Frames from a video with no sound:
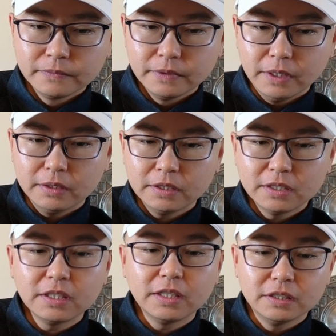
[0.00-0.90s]
啊，
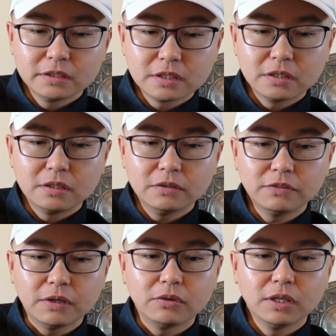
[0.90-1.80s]
它现在已经是
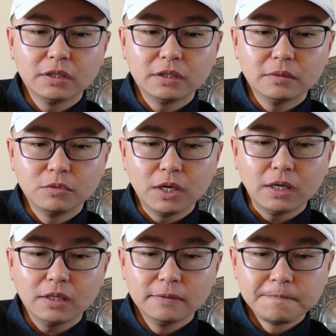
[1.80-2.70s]
返回了这个母
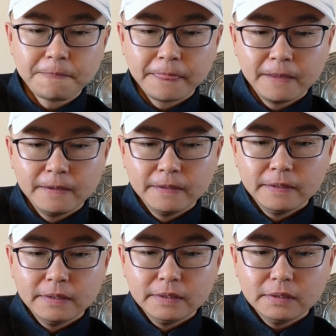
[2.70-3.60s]
港了
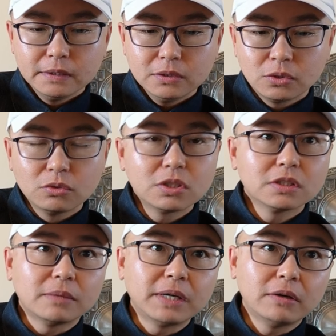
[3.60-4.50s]
啊。同
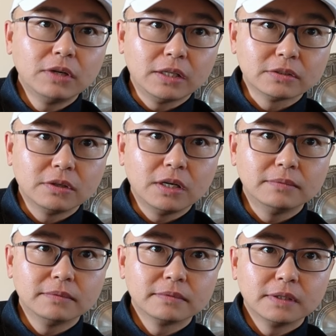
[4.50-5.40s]
时，咱们还有两艘
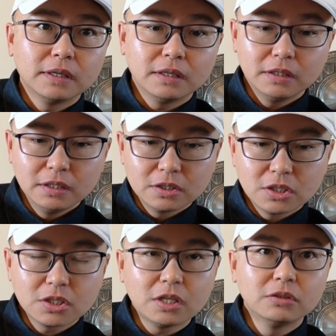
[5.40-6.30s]
航母啊，一个
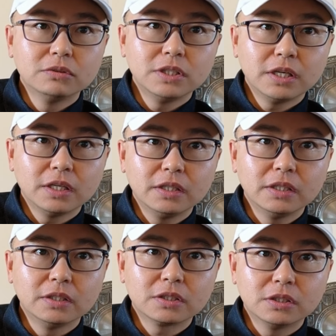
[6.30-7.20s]
是山东舰，一
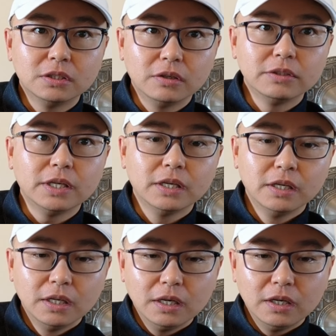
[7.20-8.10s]
个是辽宁舰。
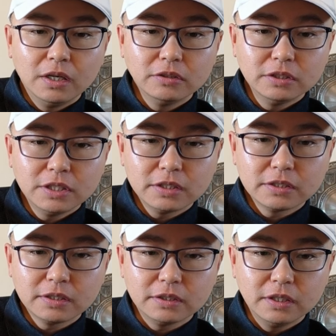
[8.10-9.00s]
辽宁舰
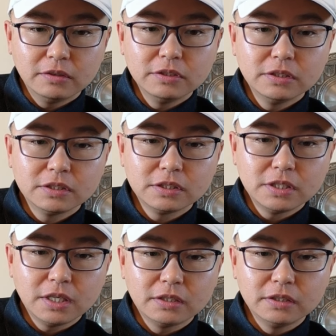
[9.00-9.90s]
在哪？辽宁
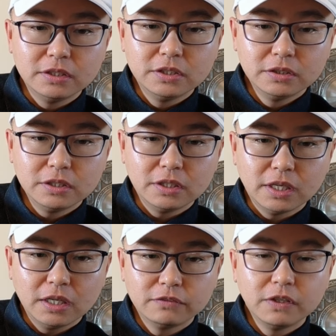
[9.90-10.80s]
舰已经抵
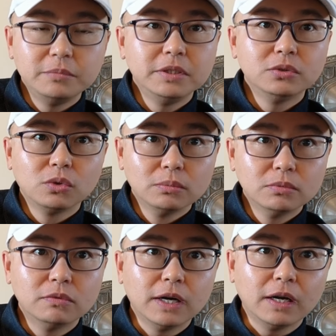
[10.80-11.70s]
达了菲律宾东
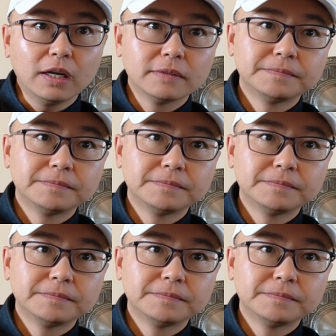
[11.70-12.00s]
部外海。